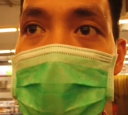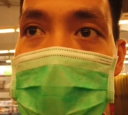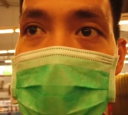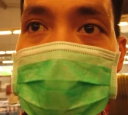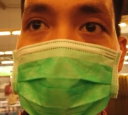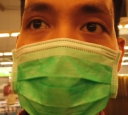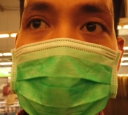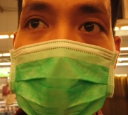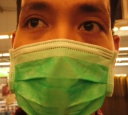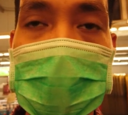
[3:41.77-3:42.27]

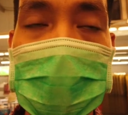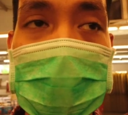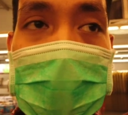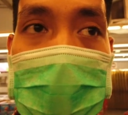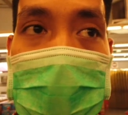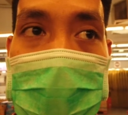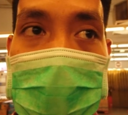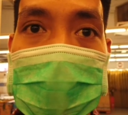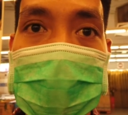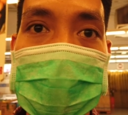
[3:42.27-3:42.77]
itu bikin
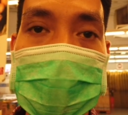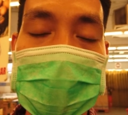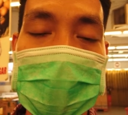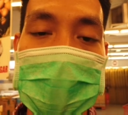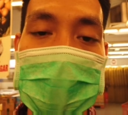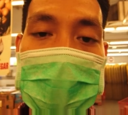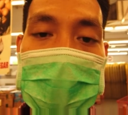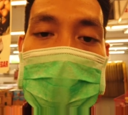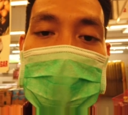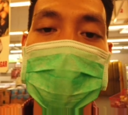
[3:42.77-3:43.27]
badan
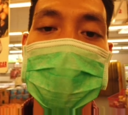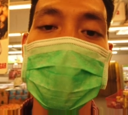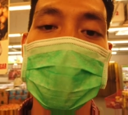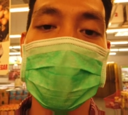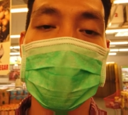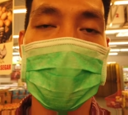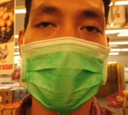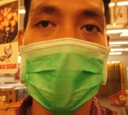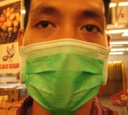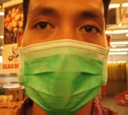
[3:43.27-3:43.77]
kucing jadi
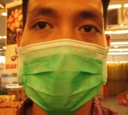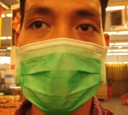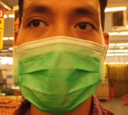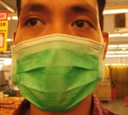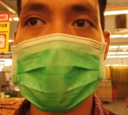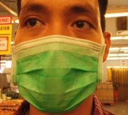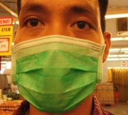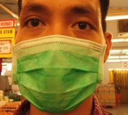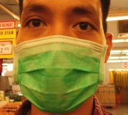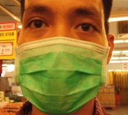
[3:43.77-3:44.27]
gemuk loh
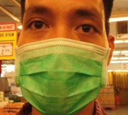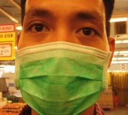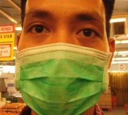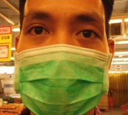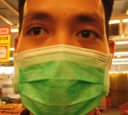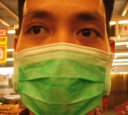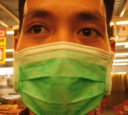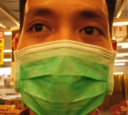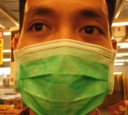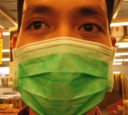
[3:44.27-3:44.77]
guys serius